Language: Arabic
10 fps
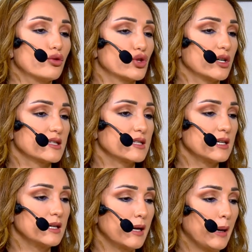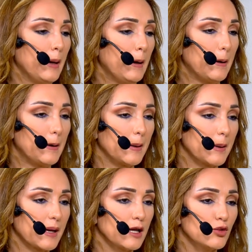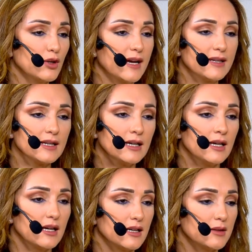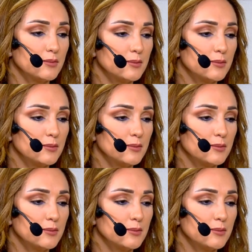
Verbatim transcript: وشخصية آه، خلينا نقول يعني آه،